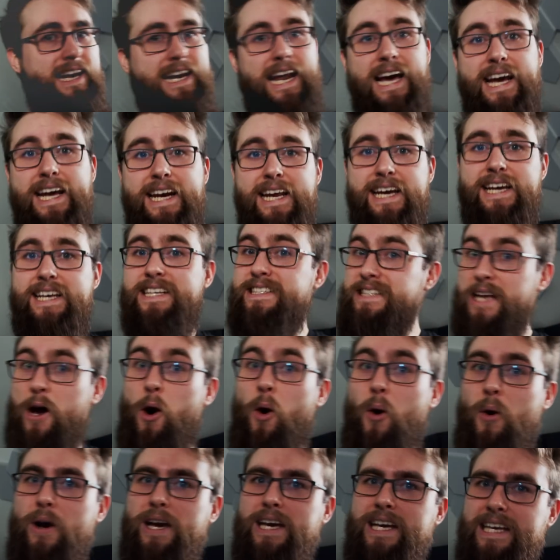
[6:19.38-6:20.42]
Leider ist
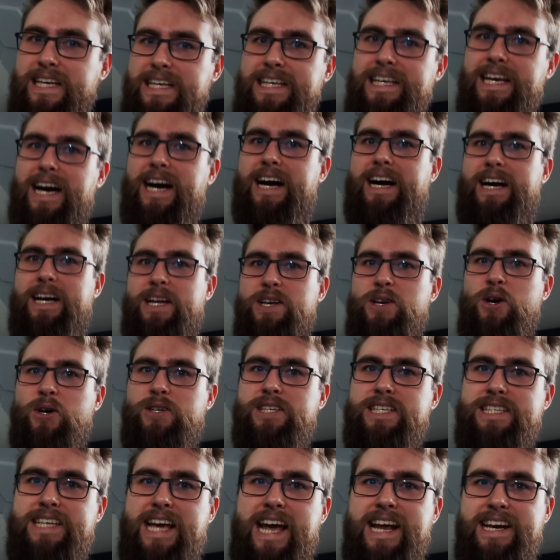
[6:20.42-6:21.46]
auch hier noch
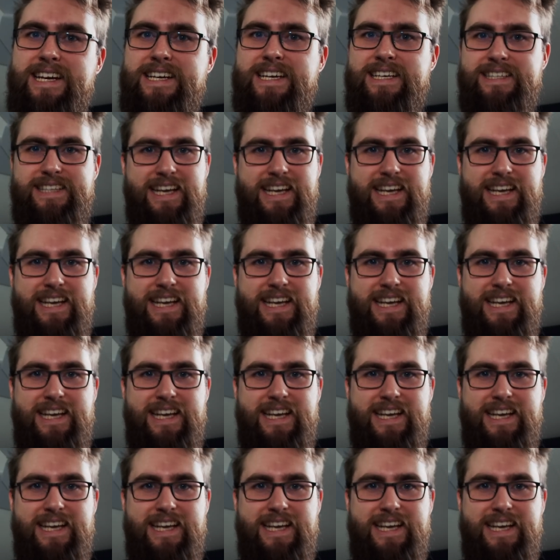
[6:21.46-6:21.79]
nicht Ende,